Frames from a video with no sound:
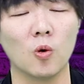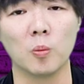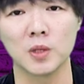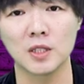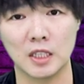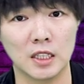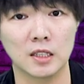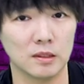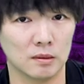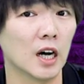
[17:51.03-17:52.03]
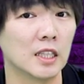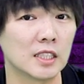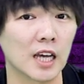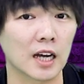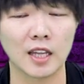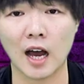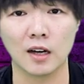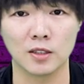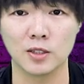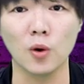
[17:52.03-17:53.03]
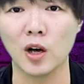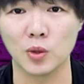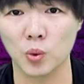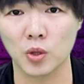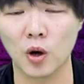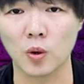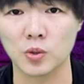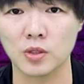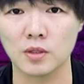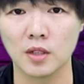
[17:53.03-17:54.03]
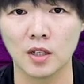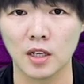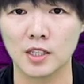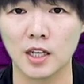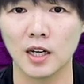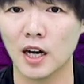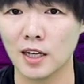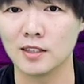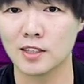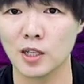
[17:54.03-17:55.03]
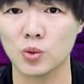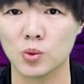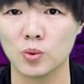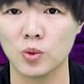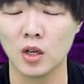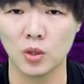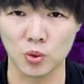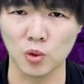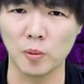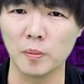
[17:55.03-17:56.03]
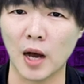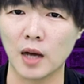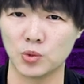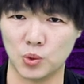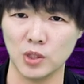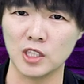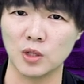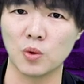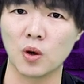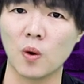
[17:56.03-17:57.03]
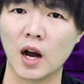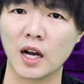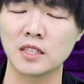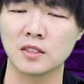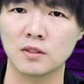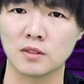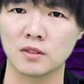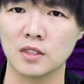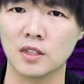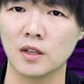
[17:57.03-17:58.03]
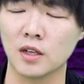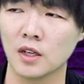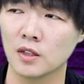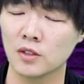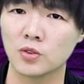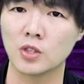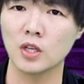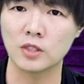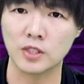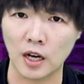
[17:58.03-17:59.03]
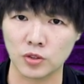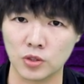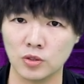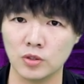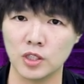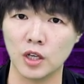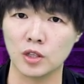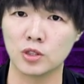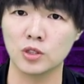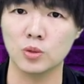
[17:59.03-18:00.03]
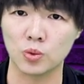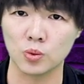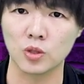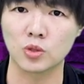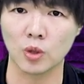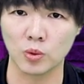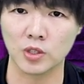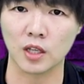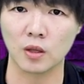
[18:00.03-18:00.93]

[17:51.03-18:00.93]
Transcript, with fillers: 我们的敌人很强大，而且有很多的控制，而且很清楚。如果我们把觉醒文化看成只是一个正常世界世俗的走向